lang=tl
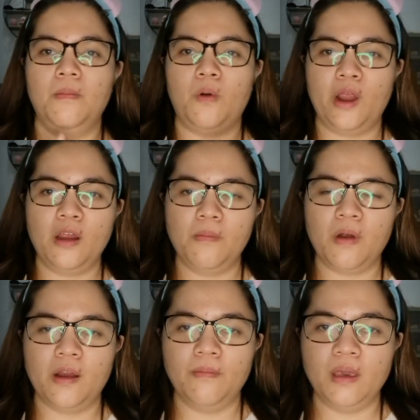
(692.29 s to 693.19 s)
pork
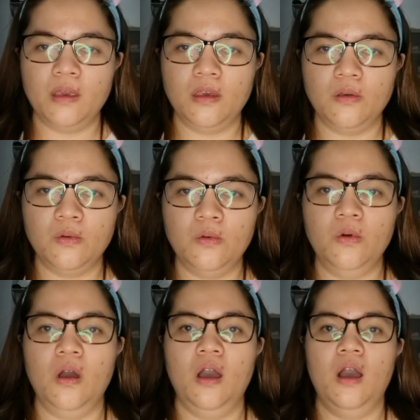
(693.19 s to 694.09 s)
barbecue,
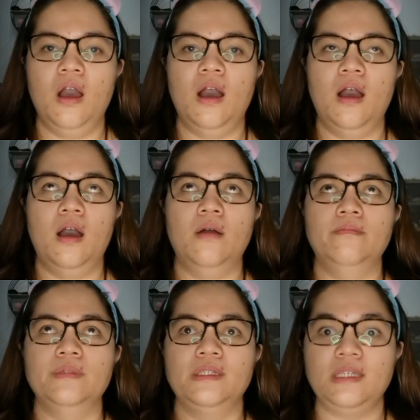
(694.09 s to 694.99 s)

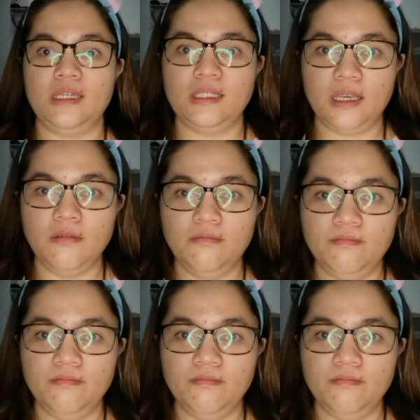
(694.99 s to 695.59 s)
um, sisig,